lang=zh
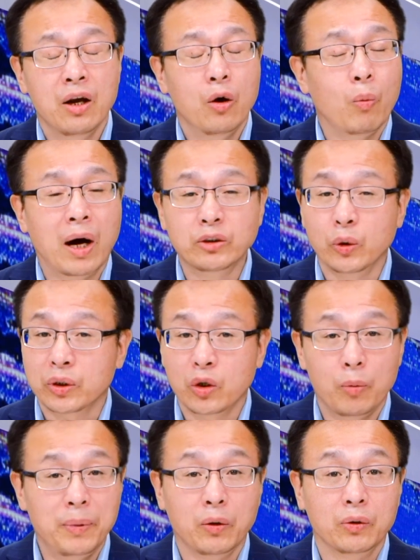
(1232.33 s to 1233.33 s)
网友
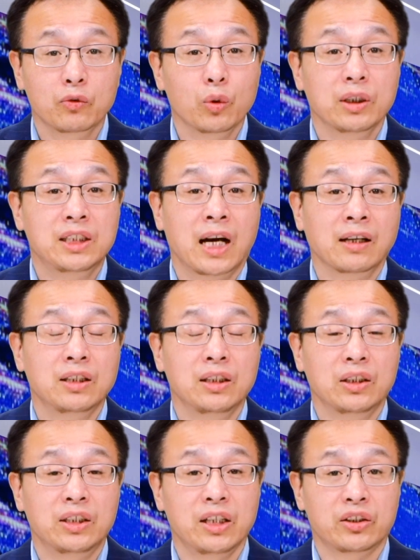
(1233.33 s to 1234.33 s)
都没有做详细的
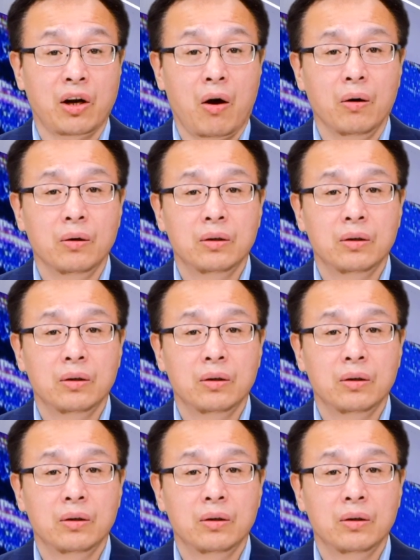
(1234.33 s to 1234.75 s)
介绍，